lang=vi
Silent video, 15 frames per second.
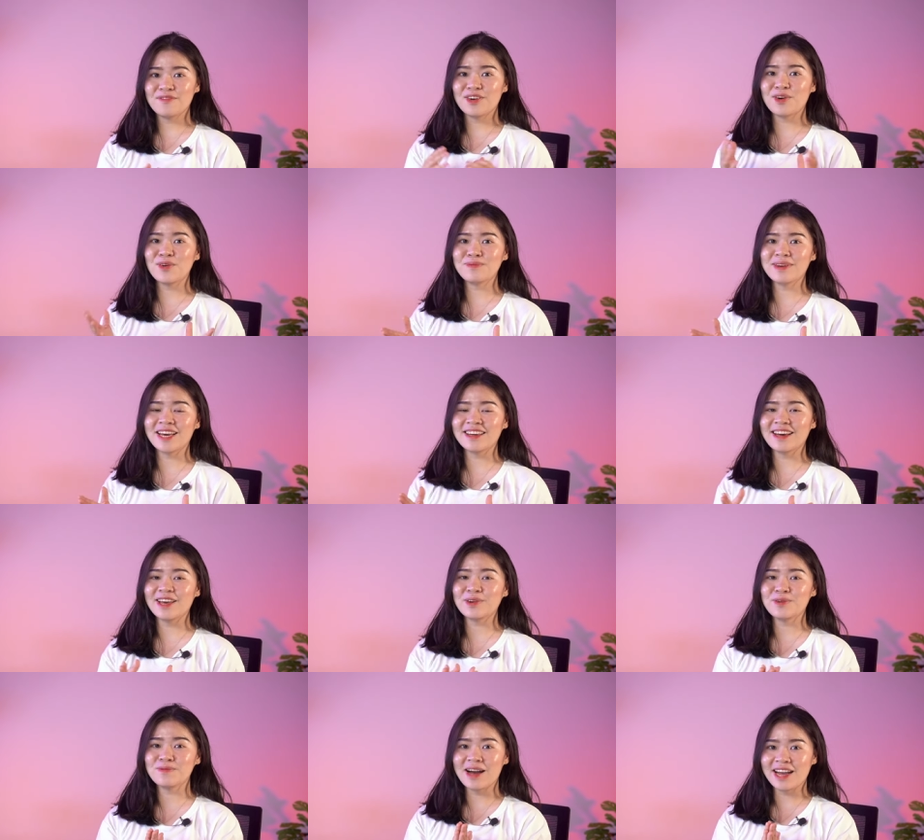Và hôm nay
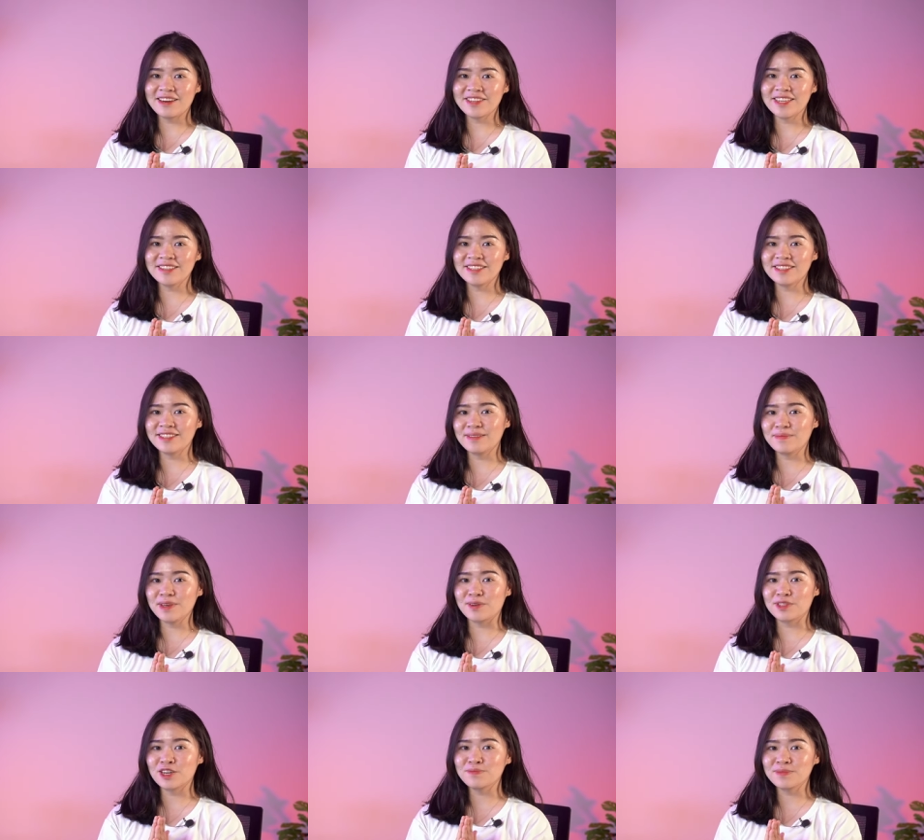hãy cùng Irene đi tìm
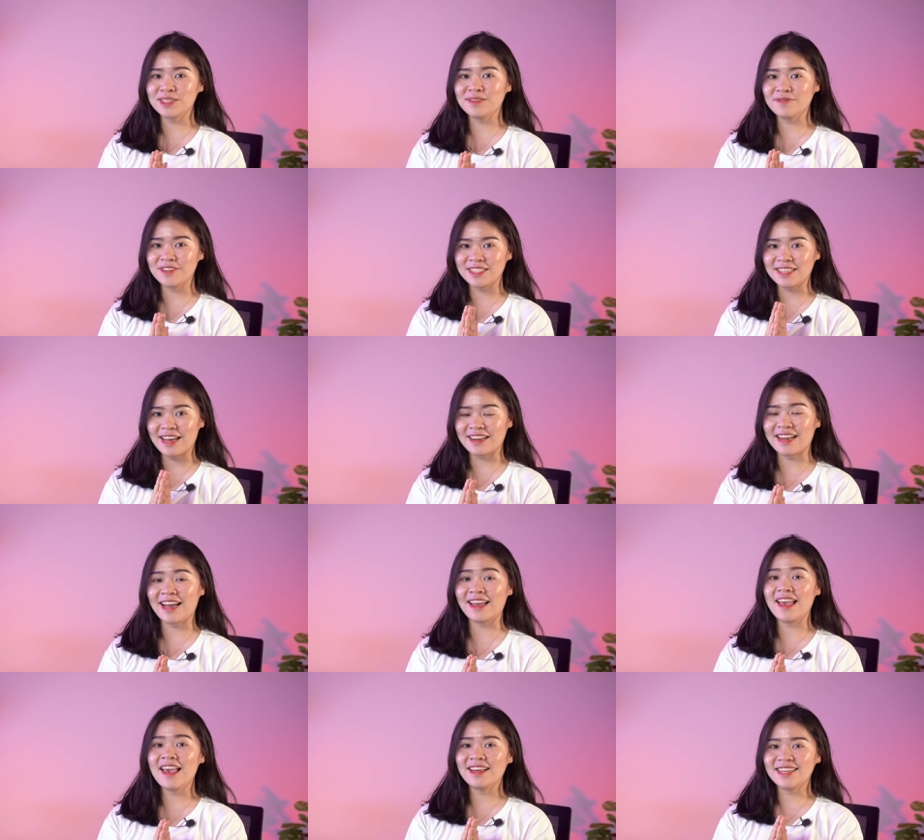hiểu thông tin về sàn
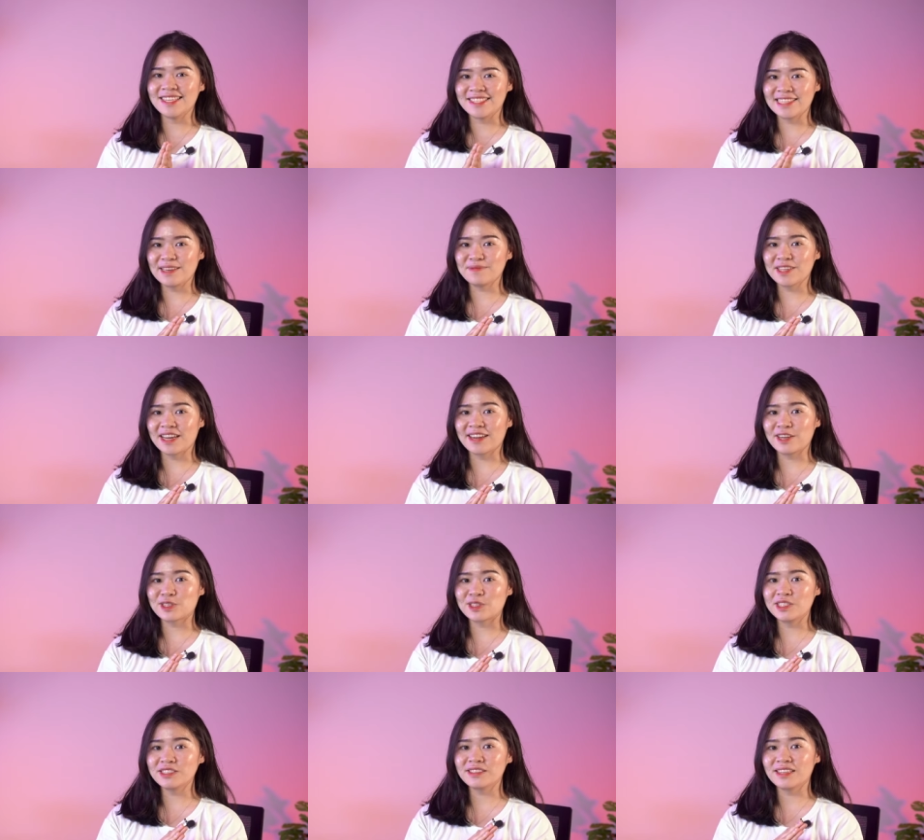này để xem sàn này
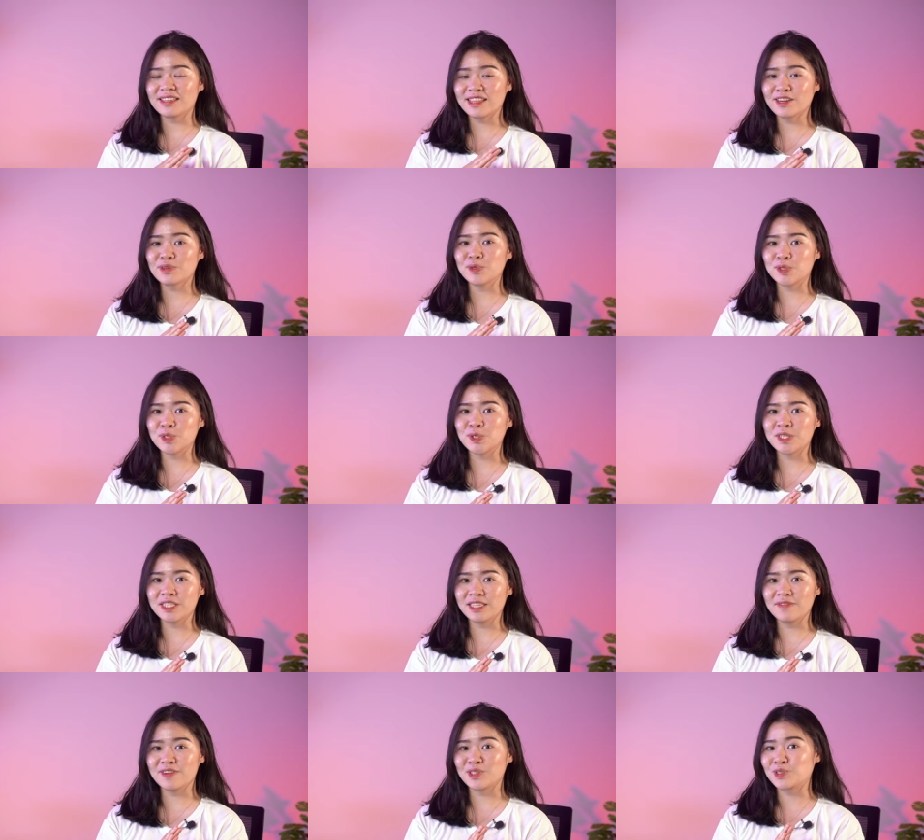có những tính năng nổi trội
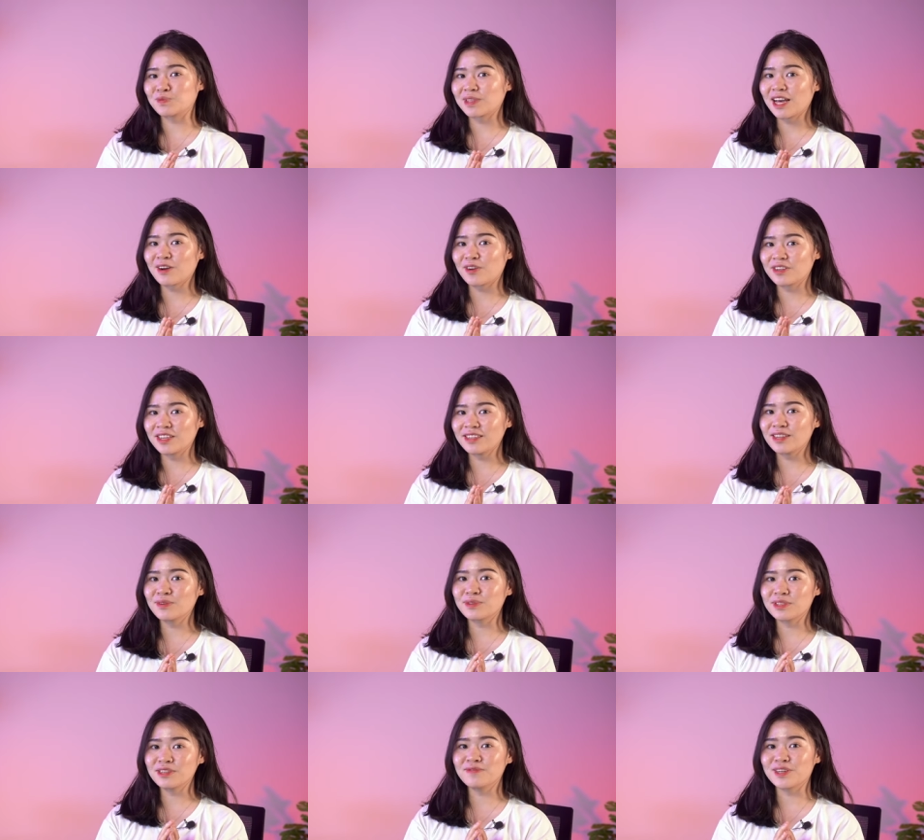gì và chúng ta có nên
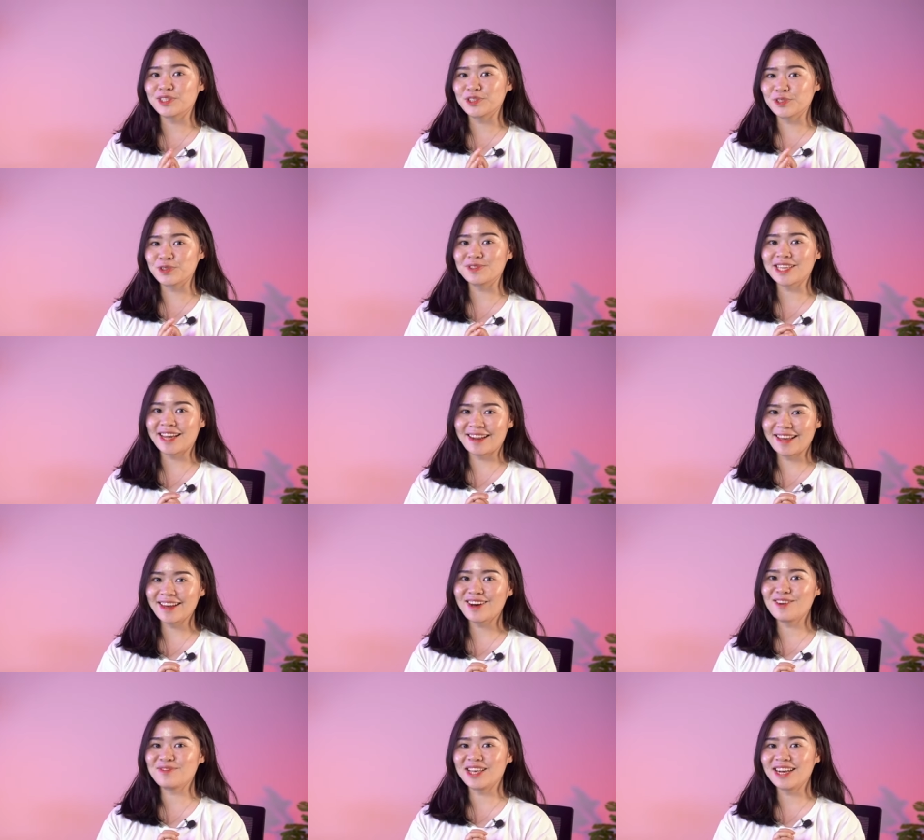đầu tư và sử dụng sàn này hay
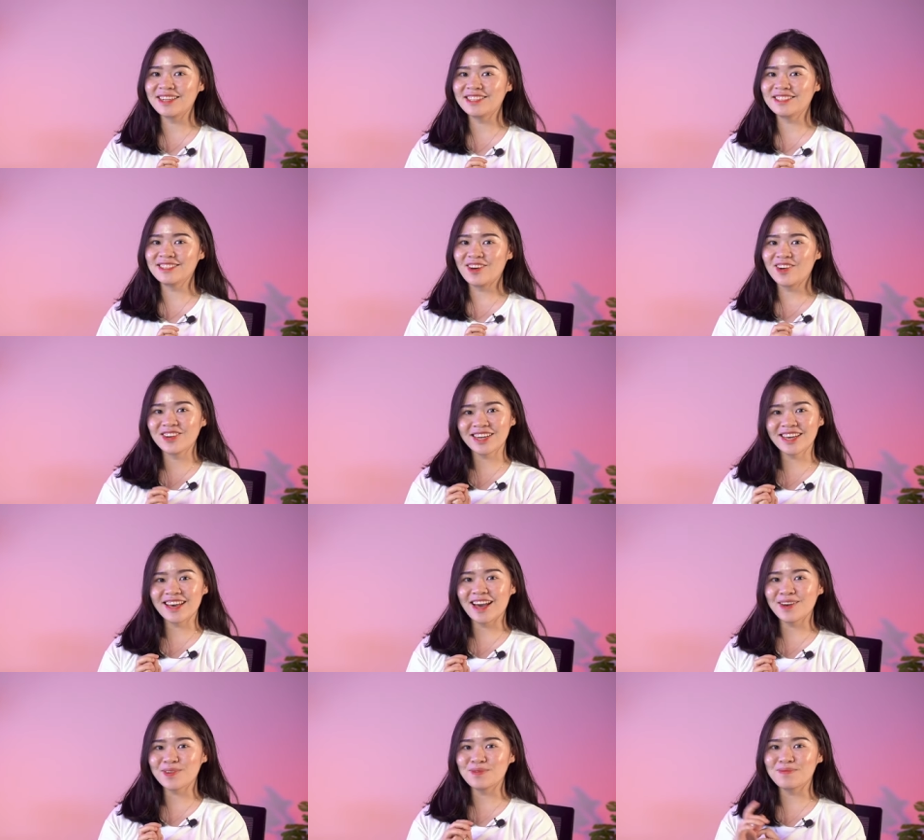không nhé. Ok,
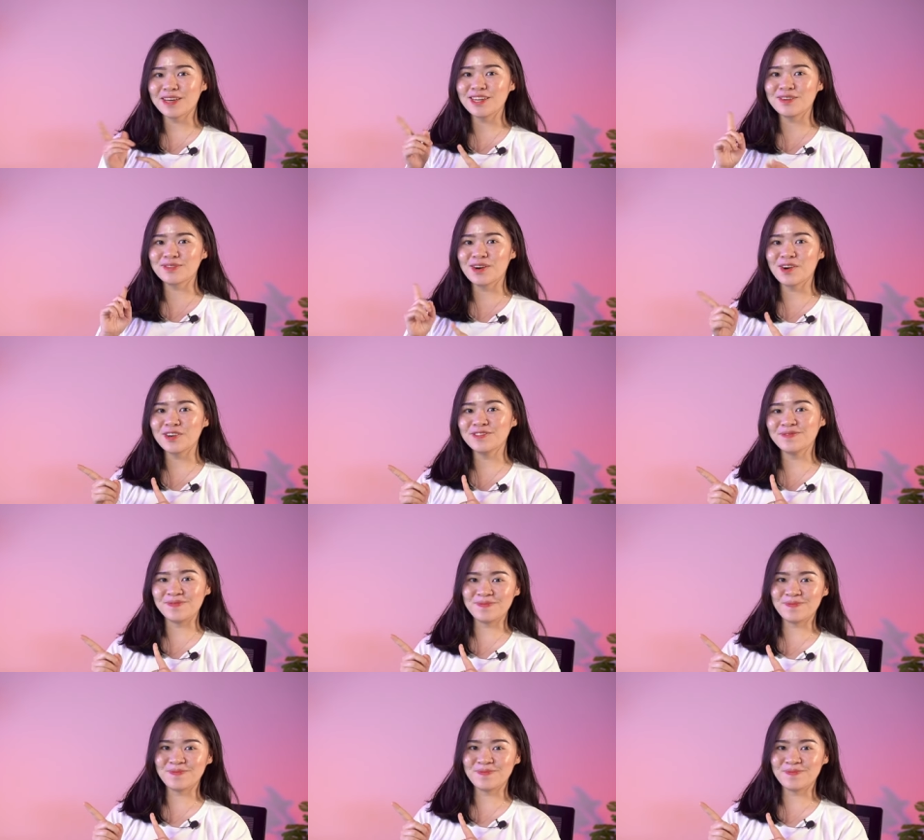hãy cùng bắt đầu thôi.